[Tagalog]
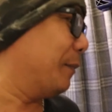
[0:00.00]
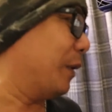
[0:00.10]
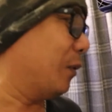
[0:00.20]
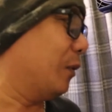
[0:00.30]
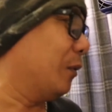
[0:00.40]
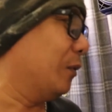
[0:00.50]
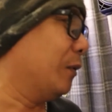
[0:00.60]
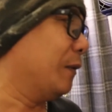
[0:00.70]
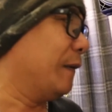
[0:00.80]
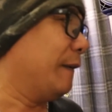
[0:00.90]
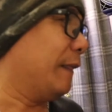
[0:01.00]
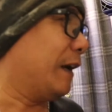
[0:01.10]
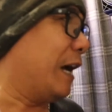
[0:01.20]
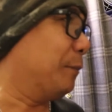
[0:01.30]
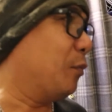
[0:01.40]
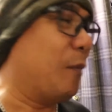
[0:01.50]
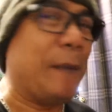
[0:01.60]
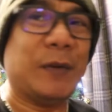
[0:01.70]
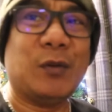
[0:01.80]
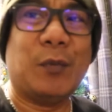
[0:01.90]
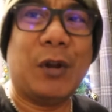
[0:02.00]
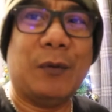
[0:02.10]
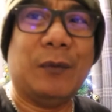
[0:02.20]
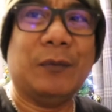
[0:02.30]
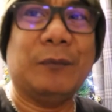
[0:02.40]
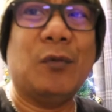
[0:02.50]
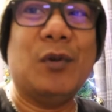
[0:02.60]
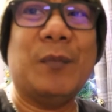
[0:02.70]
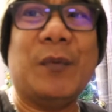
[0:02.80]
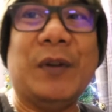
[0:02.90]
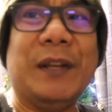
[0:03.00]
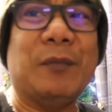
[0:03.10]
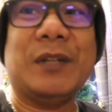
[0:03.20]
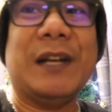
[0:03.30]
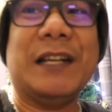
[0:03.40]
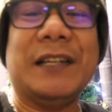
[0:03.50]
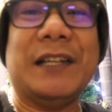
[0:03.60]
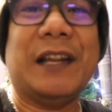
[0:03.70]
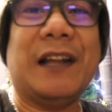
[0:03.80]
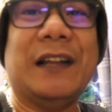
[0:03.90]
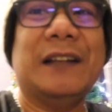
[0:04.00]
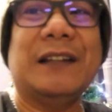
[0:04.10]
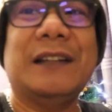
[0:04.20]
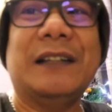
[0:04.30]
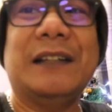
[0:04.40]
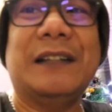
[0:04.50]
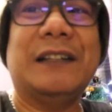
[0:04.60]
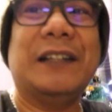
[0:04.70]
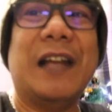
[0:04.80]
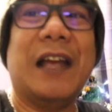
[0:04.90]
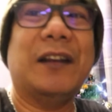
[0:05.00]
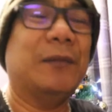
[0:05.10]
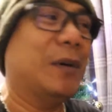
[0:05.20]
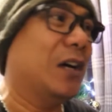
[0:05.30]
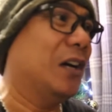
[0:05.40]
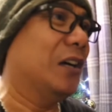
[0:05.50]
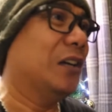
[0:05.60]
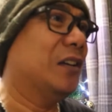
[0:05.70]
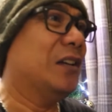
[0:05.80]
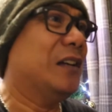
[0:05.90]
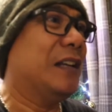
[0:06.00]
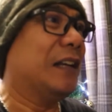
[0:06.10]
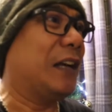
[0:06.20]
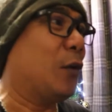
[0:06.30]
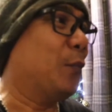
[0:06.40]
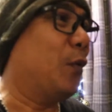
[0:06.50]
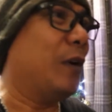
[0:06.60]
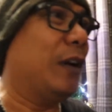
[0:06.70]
namin, pero kahit po mapasobra yung volume kung hindi po siya nasisira. Hindi gaya ng mga, nagkaroon